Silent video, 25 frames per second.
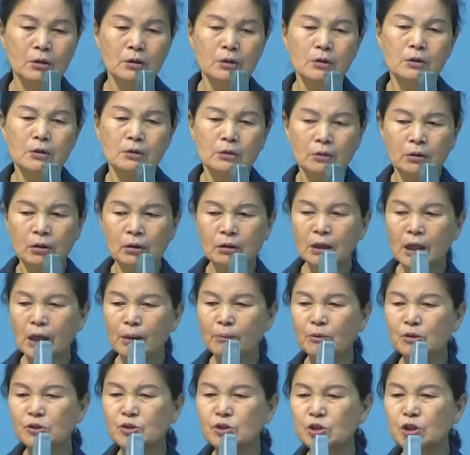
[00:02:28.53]

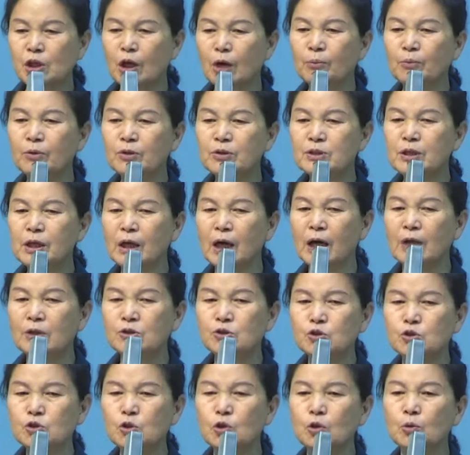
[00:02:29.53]
그러면 시어머니가
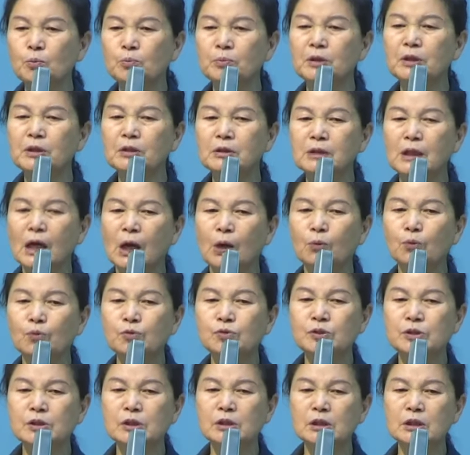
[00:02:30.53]
조금 이따
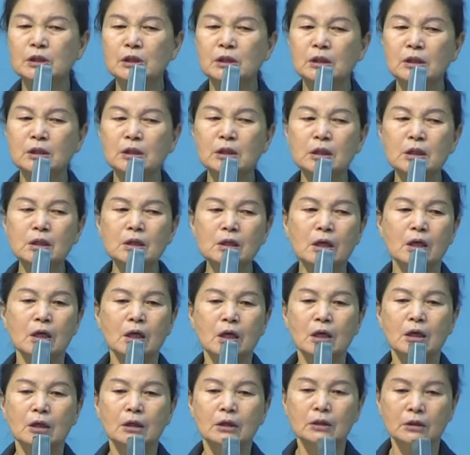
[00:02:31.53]
오지
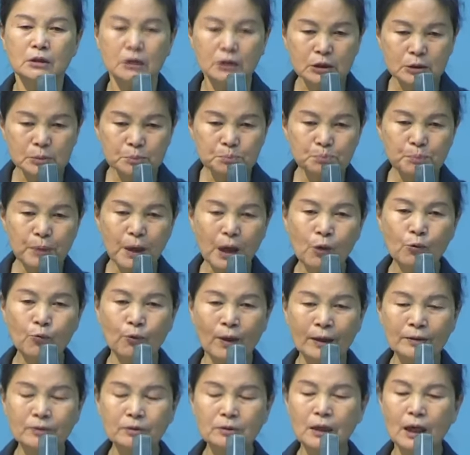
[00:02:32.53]
금방
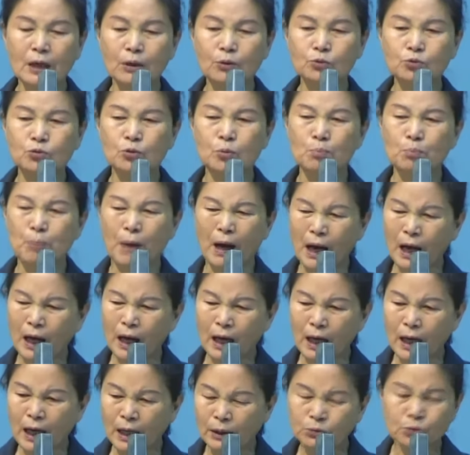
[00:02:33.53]
왔다고 또 막
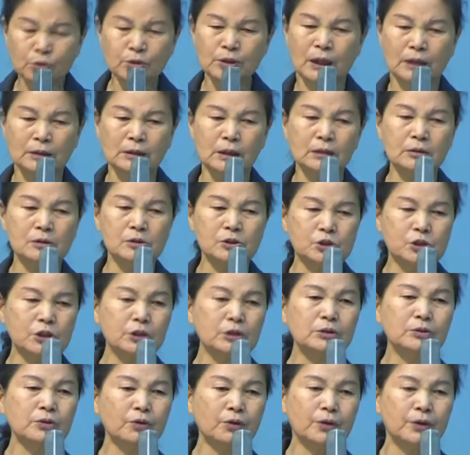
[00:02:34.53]
또 야단을
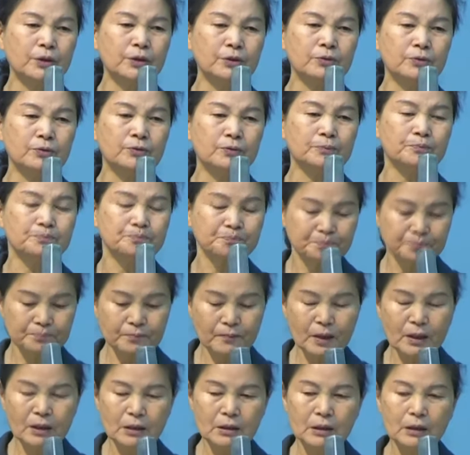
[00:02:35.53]
치는 거예요.
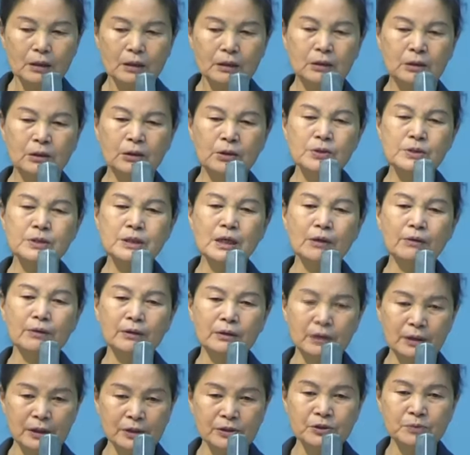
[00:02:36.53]
그런
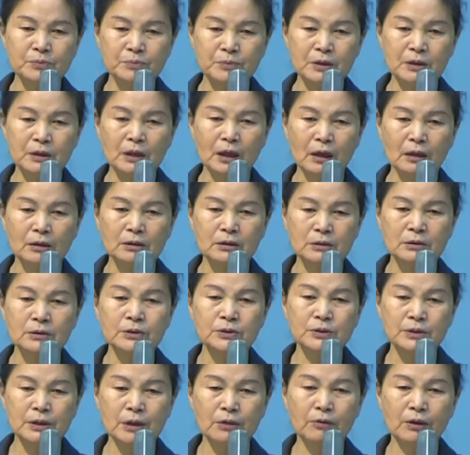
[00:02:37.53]
생활을 했습니다. 그런
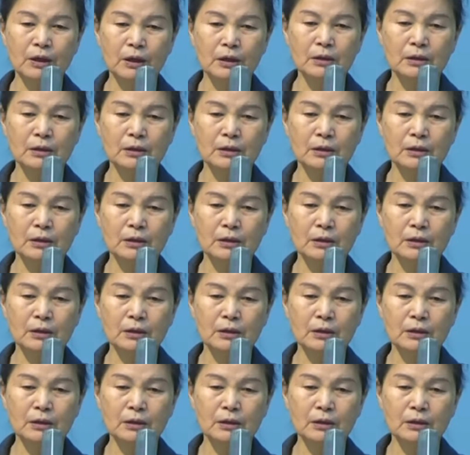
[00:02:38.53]
생활.